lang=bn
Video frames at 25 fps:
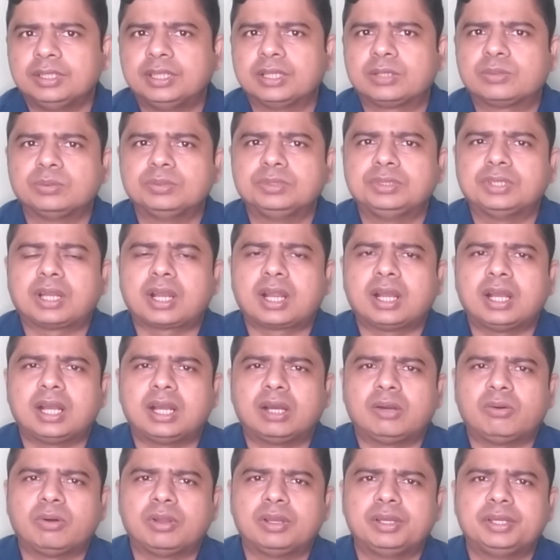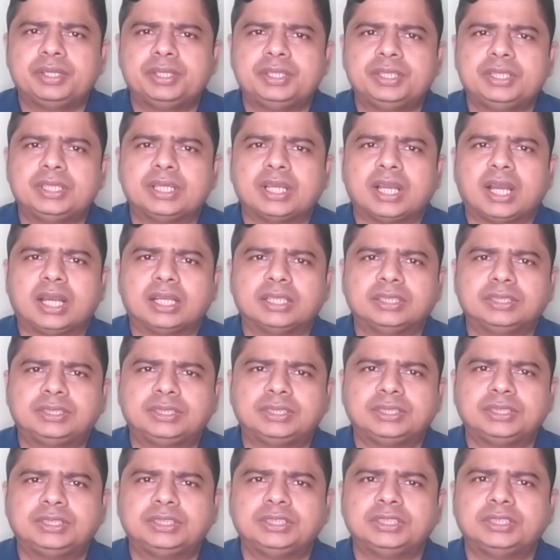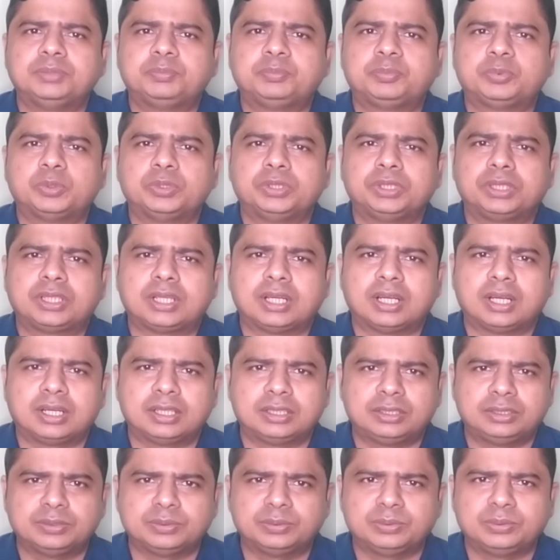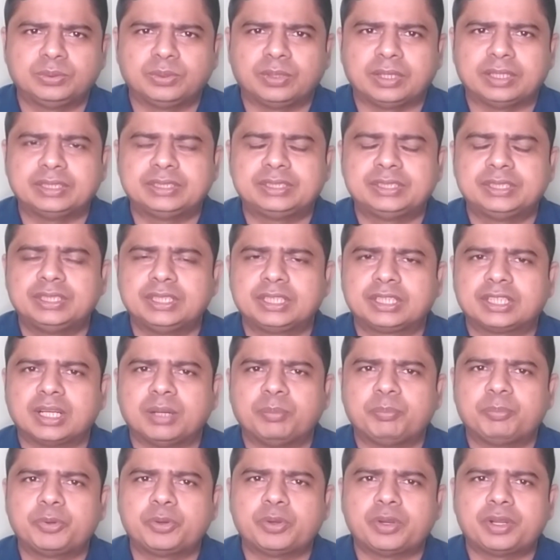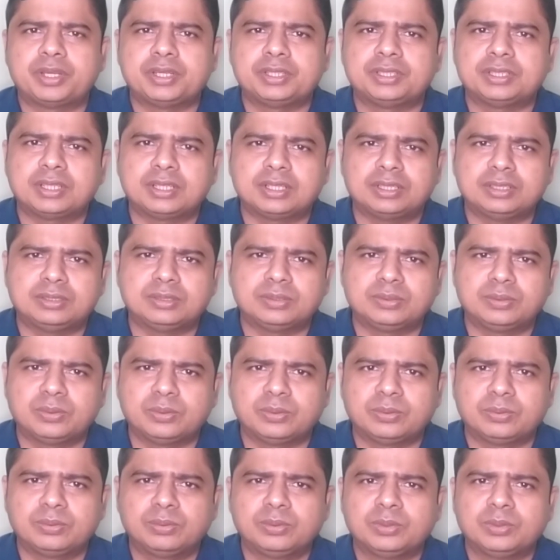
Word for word: দেখুন যারা অলরেডি আইসিটি পরীক্ষার জন্য আইসিটি কম্পিউটার টিচারের জন্য